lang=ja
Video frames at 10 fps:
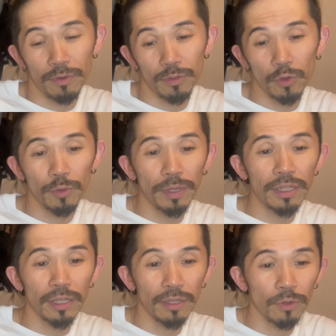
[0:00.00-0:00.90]

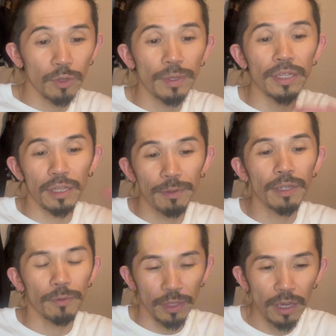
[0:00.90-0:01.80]
ドキュメンタドキュメンタリー見て
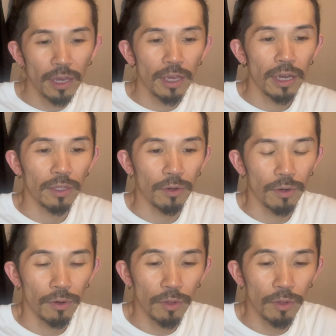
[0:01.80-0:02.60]
もねあの